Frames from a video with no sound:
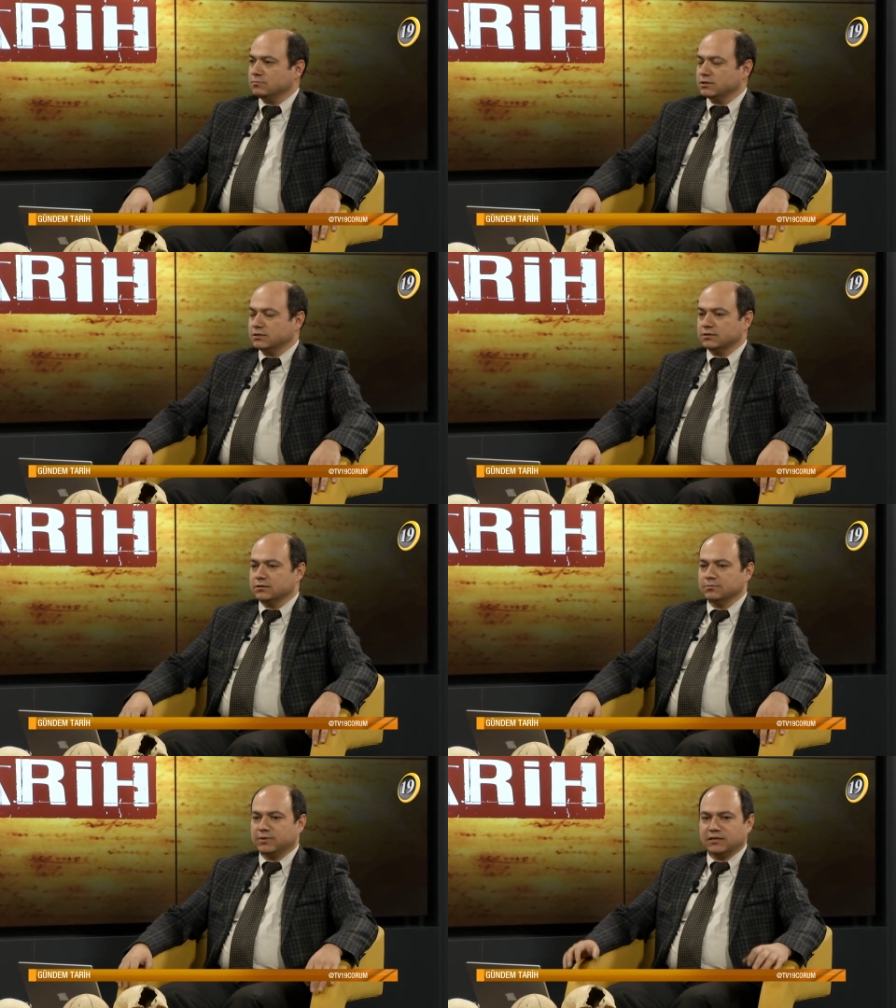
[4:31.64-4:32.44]

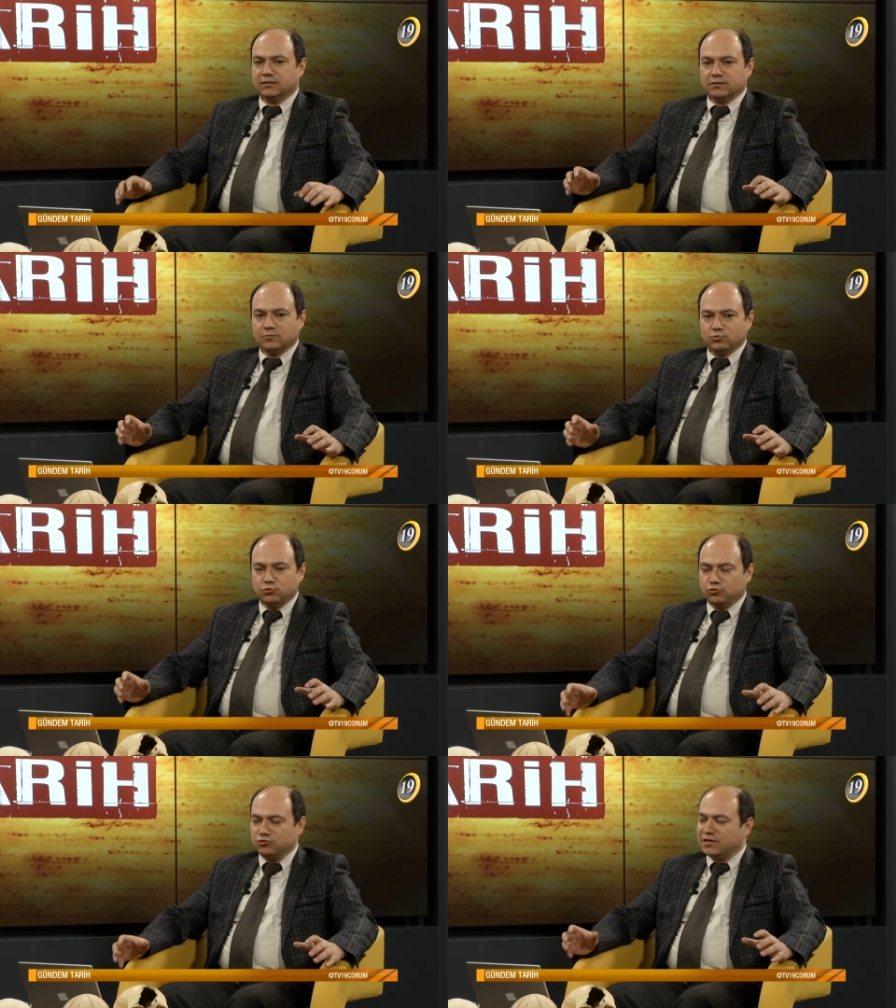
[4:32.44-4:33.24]
E, ben
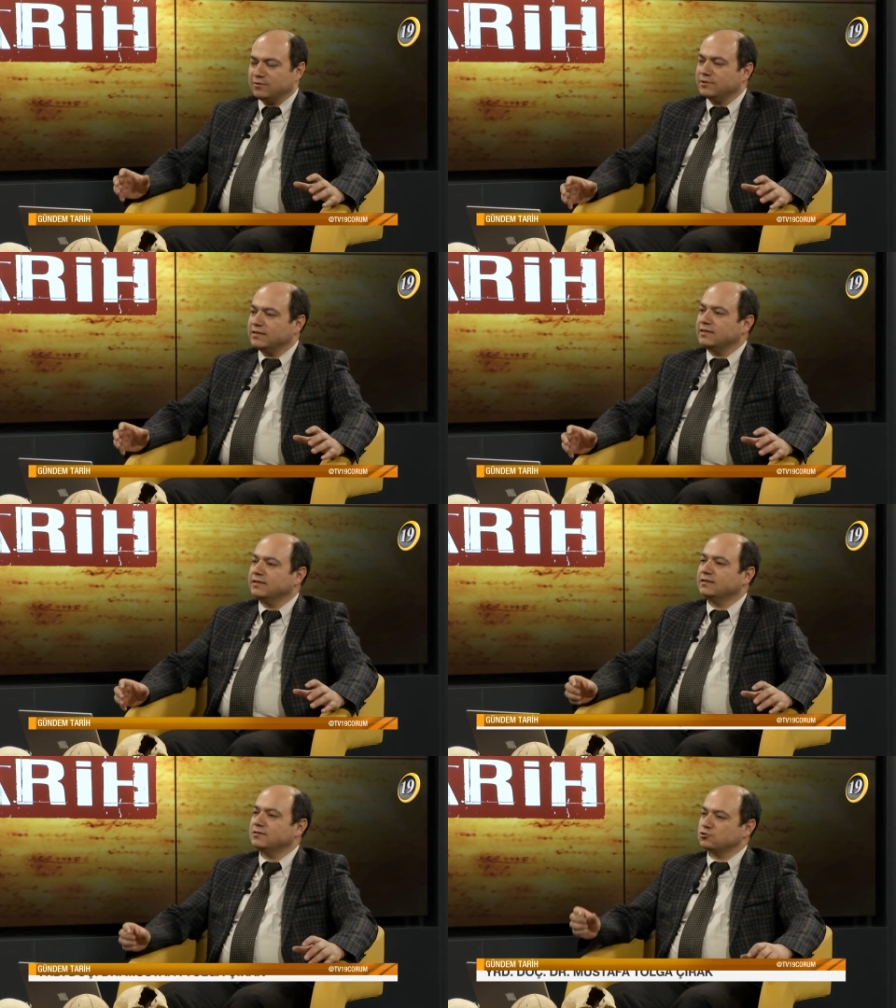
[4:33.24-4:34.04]
bu gündemle
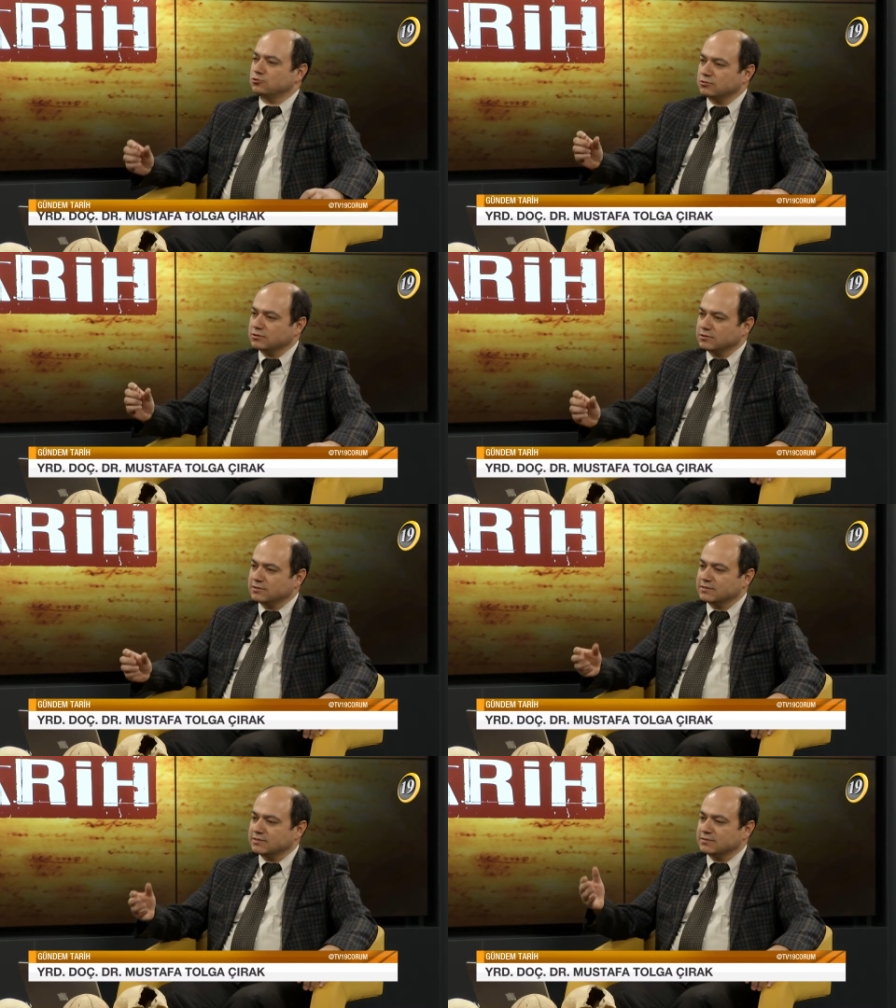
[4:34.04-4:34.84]
ilgili çok
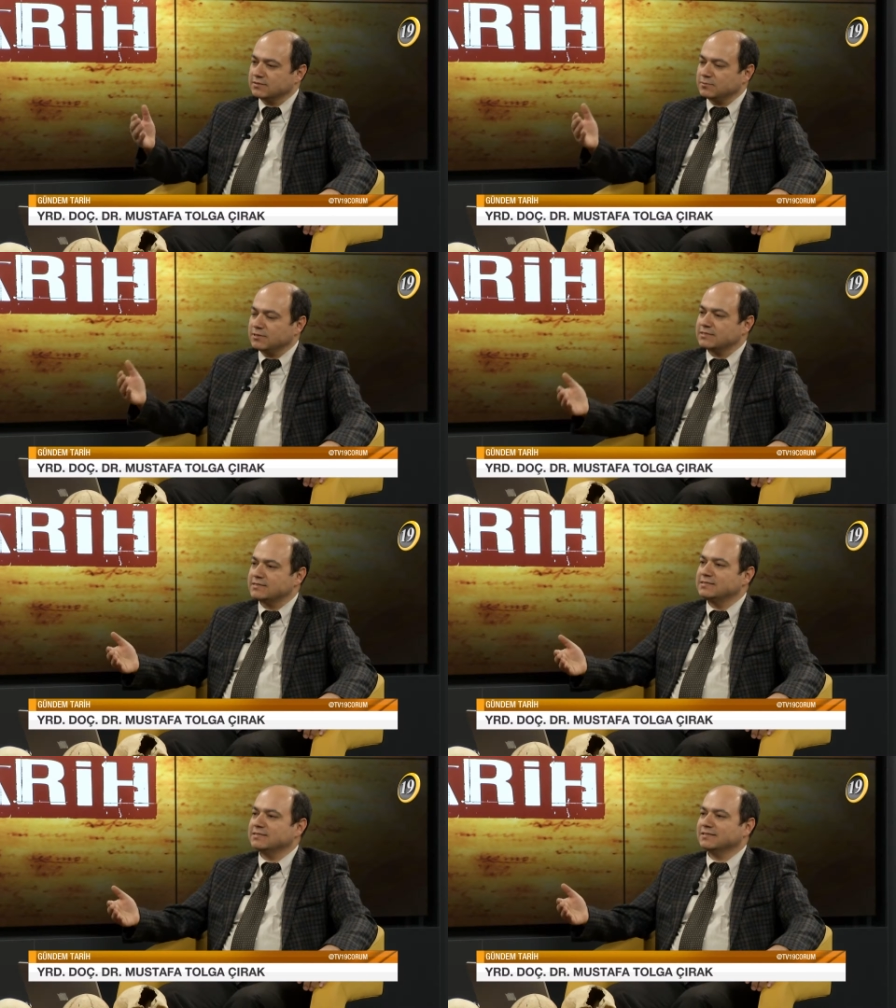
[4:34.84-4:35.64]
e, tabii ki
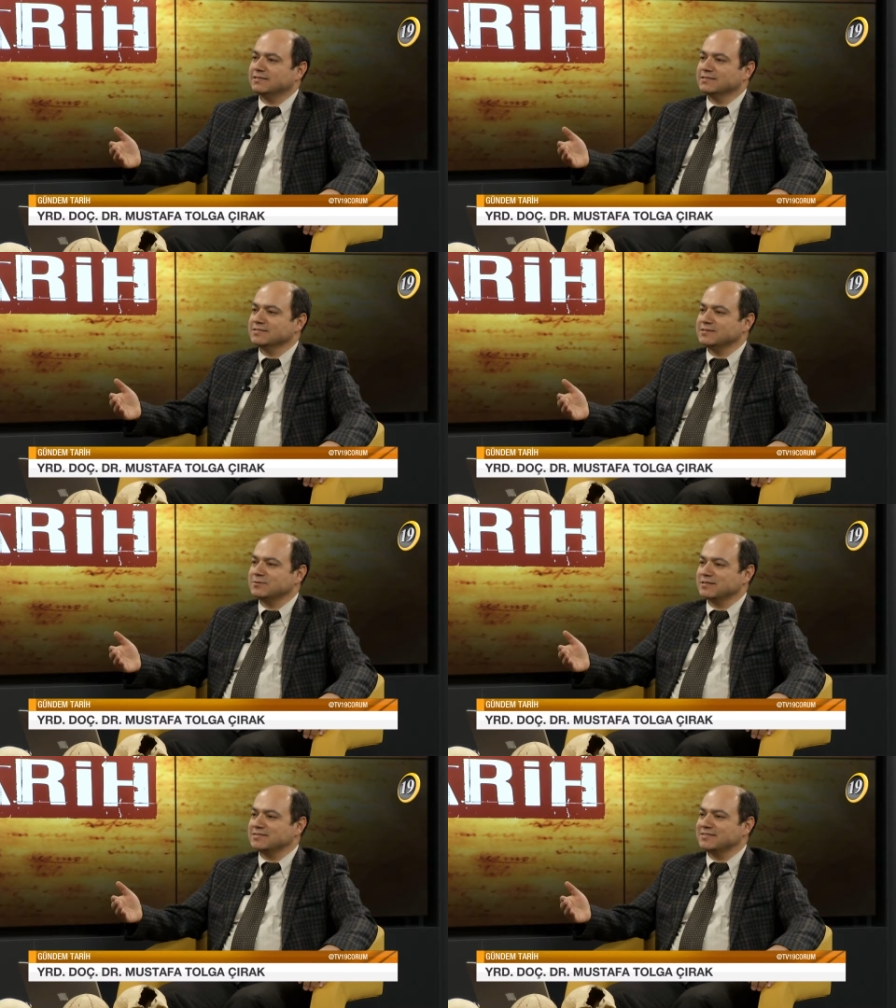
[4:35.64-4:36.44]
sizin alanınız
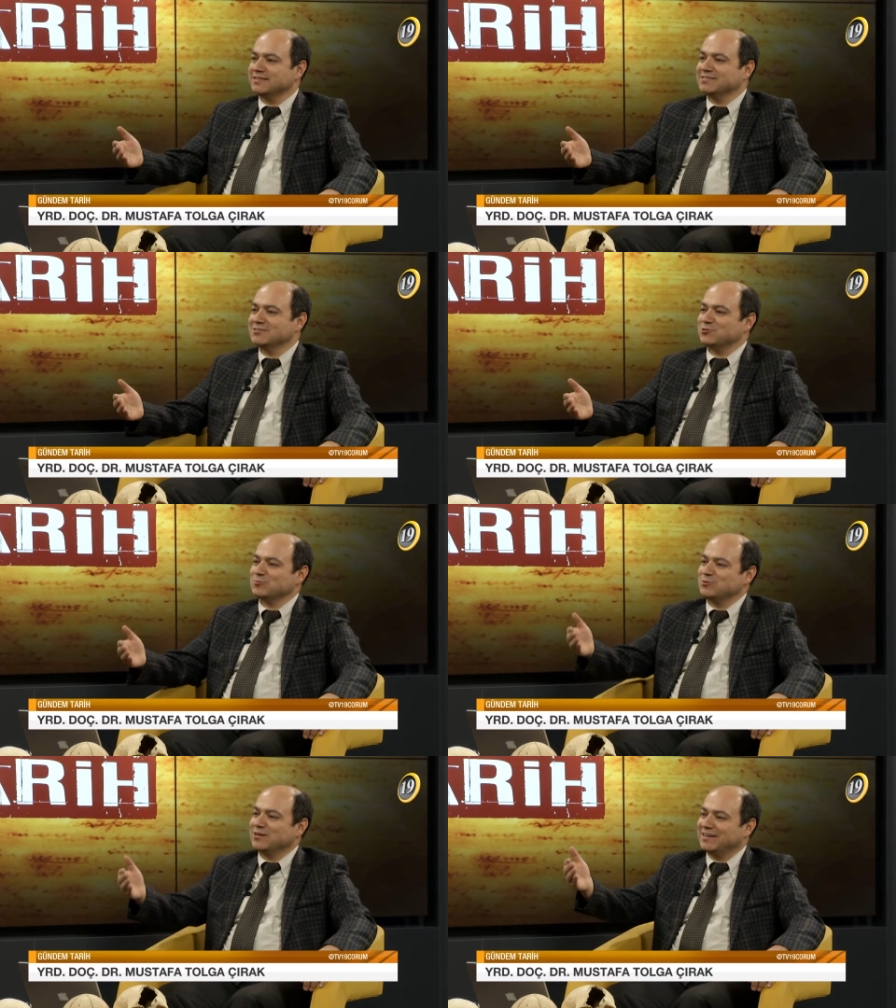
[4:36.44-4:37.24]
ama sizin alanınıza
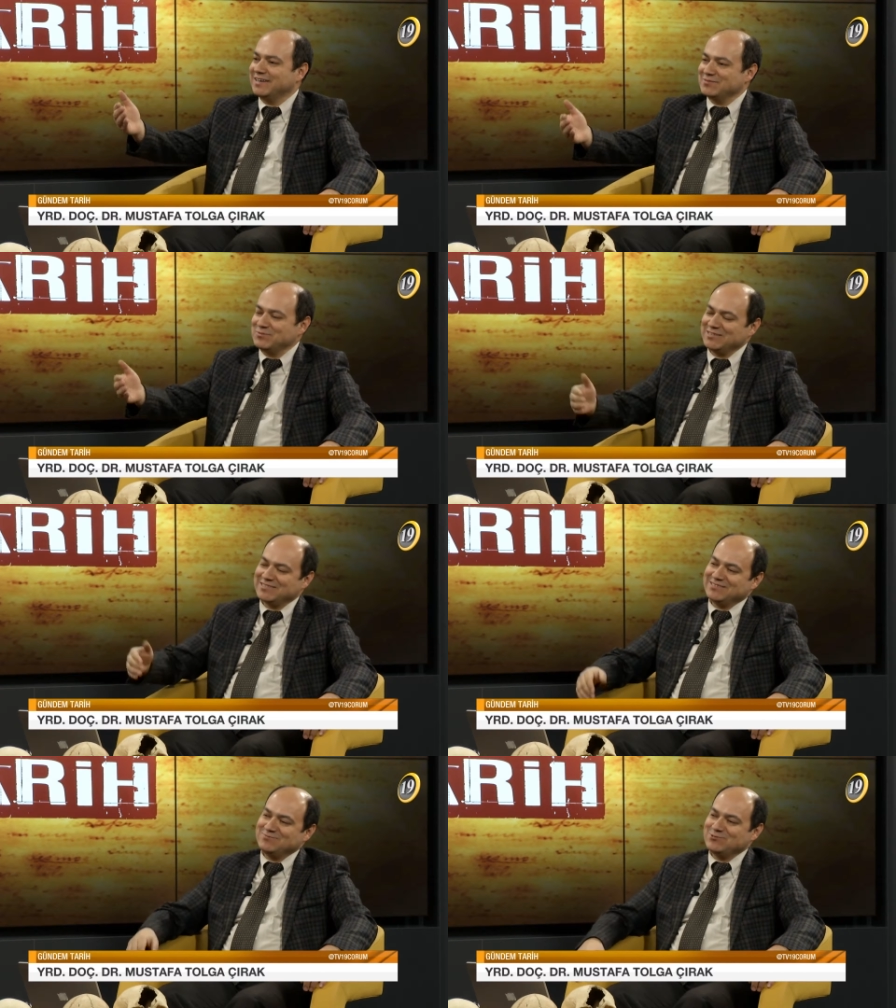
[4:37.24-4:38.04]
çok müdahale etmek
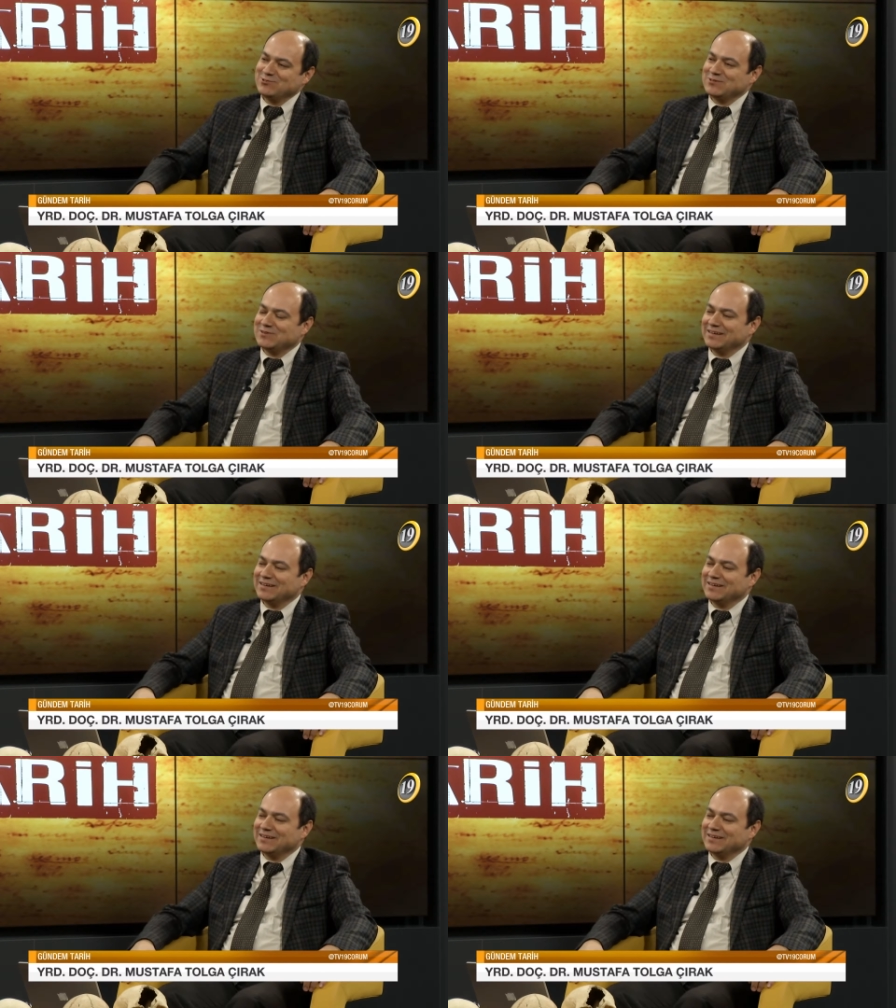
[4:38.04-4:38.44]
istemiyoruz ama.